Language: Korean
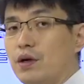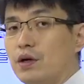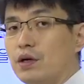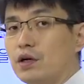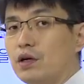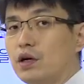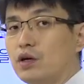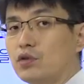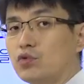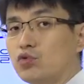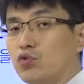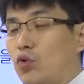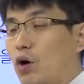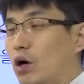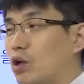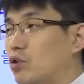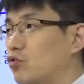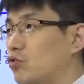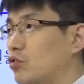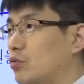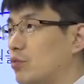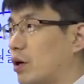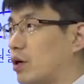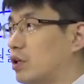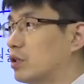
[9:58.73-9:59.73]
그래가지고
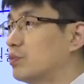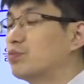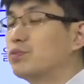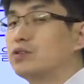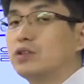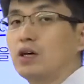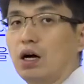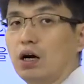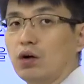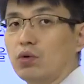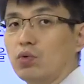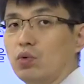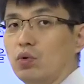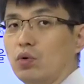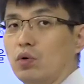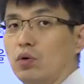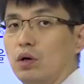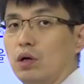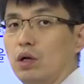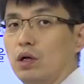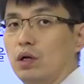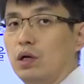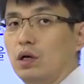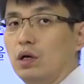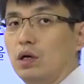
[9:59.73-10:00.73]
환율이 막 급등하고
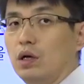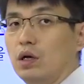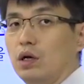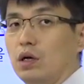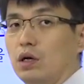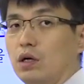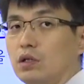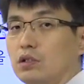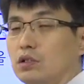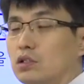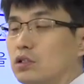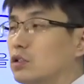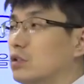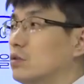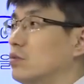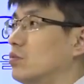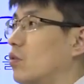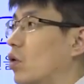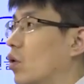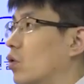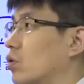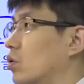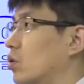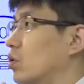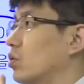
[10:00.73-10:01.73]
지금
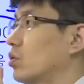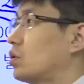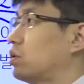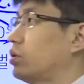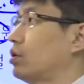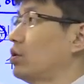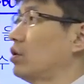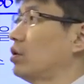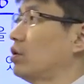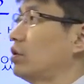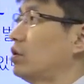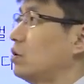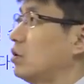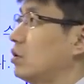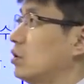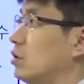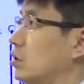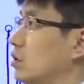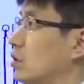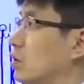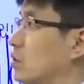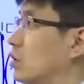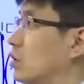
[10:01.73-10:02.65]
어떤 그